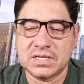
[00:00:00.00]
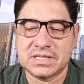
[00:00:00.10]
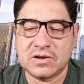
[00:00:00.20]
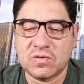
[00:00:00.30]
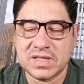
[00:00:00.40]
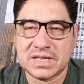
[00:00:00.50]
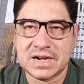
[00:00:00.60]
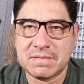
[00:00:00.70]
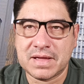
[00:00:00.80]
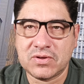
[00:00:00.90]
se encuentran
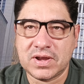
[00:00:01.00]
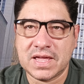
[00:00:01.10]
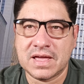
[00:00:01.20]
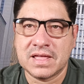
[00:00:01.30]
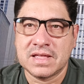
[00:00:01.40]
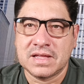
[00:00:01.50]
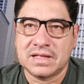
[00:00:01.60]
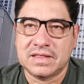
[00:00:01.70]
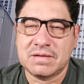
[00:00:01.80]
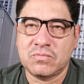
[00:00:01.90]
la mayoría
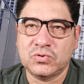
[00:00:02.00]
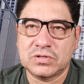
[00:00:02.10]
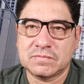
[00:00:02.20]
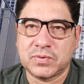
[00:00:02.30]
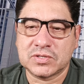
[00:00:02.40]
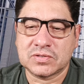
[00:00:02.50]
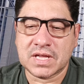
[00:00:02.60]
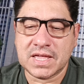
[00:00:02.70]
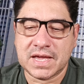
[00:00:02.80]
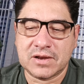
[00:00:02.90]
de muchos puestos
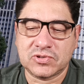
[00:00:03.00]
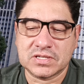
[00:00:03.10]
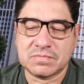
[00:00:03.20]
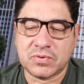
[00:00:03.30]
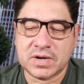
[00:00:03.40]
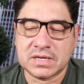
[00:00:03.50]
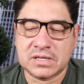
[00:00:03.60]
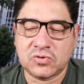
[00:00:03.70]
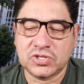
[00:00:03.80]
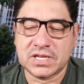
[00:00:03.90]
callejeros que se ponen la
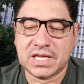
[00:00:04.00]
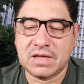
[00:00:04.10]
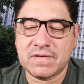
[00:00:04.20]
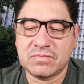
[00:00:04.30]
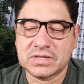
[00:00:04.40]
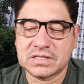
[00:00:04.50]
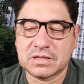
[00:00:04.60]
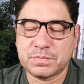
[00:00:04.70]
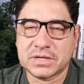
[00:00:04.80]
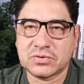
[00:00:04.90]
noche. Aquí vemos
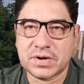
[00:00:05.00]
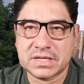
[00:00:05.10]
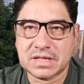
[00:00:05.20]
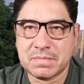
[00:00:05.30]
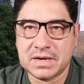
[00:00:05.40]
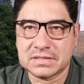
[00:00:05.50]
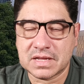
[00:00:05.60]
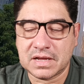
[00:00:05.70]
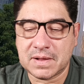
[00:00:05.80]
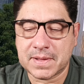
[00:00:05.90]
estas personas también
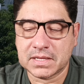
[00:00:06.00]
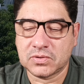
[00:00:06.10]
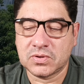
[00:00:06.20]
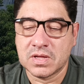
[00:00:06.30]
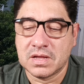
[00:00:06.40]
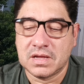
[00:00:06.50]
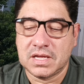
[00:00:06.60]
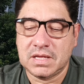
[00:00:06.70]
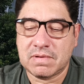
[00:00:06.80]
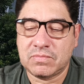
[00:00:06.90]
están grabando
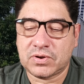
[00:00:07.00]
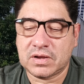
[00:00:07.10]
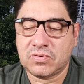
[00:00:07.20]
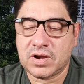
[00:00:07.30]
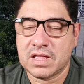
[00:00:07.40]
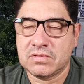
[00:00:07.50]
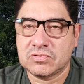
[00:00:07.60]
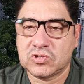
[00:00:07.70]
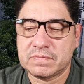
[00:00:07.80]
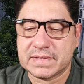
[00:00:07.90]
y vamos recorriendo
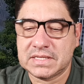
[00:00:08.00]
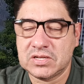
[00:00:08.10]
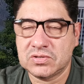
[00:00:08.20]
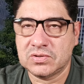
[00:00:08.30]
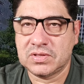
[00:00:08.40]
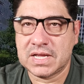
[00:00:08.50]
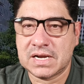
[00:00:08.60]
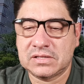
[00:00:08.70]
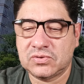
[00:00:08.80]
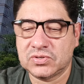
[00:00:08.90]
estos pasillos donde en
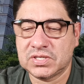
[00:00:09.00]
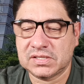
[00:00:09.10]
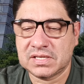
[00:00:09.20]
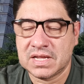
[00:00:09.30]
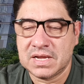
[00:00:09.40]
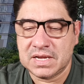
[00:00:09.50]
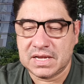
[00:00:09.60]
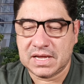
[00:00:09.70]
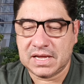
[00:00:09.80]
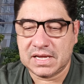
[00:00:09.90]
las noches
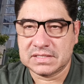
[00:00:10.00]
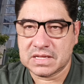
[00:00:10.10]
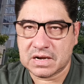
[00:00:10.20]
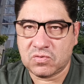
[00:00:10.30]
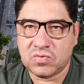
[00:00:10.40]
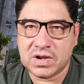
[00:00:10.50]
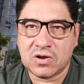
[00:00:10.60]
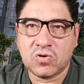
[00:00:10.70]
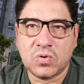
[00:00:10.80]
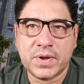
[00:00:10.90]
eh, se reúnen
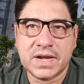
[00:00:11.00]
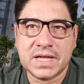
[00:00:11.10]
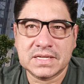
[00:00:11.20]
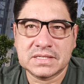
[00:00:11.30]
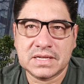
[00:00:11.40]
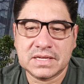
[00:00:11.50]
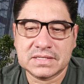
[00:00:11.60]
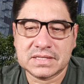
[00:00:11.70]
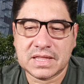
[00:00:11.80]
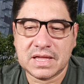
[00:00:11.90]
jóvenes
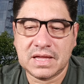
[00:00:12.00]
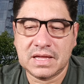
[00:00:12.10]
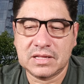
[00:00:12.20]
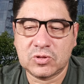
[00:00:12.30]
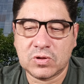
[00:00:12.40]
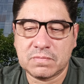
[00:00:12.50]
este, y todas